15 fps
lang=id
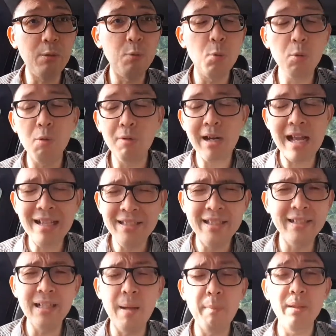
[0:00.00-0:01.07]
yang dulu
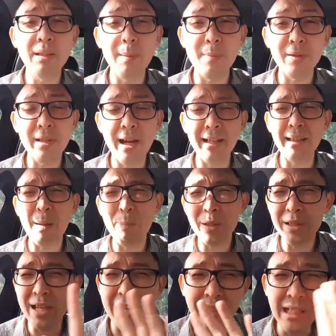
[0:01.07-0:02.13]
rajin ngambil sama saya, tapi
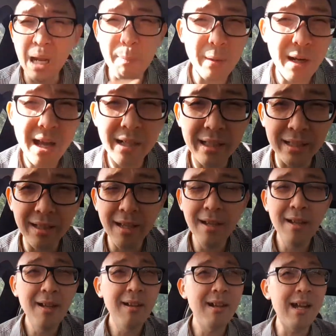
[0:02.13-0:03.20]
sekarang nggak ambil lagi
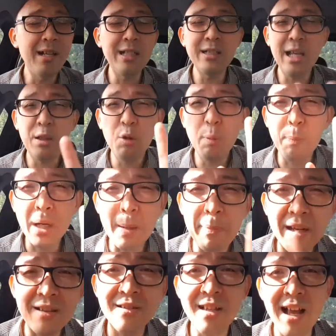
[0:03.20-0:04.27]
karena saya dulu pernah
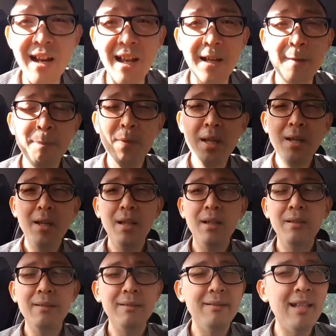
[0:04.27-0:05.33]
bikin salah
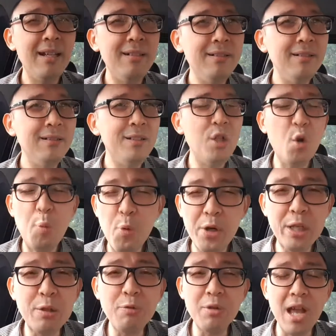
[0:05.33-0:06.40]
dan
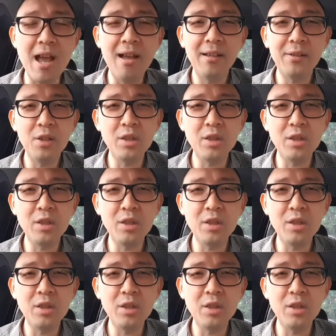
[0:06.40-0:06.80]
dihubungi susah.